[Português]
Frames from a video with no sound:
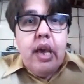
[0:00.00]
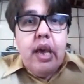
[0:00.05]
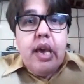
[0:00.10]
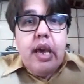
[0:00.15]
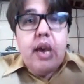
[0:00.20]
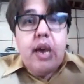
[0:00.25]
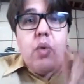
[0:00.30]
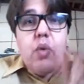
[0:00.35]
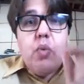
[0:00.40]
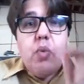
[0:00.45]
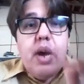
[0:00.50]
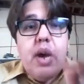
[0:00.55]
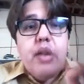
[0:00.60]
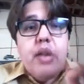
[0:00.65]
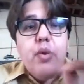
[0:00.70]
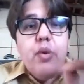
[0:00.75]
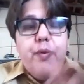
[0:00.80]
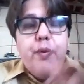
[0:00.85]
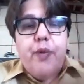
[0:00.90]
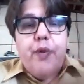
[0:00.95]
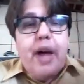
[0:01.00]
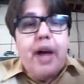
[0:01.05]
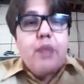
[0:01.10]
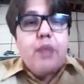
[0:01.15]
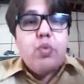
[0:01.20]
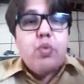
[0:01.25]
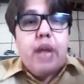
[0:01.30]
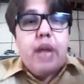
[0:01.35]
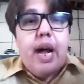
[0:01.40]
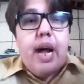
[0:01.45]
E quando
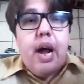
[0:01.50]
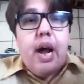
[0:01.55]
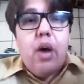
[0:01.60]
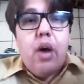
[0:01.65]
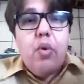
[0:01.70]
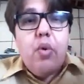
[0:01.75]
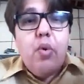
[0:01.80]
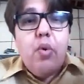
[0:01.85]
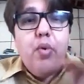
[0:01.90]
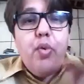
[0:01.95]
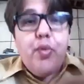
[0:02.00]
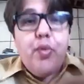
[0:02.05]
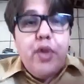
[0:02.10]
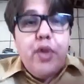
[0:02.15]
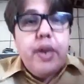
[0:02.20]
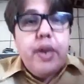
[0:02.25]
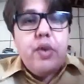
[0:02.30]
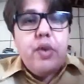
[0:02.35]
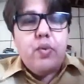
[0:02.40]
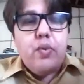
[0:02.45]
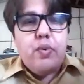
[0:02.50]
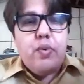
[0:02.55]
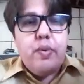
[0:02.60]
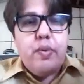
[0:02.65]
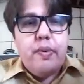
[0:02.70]
falta o vinho,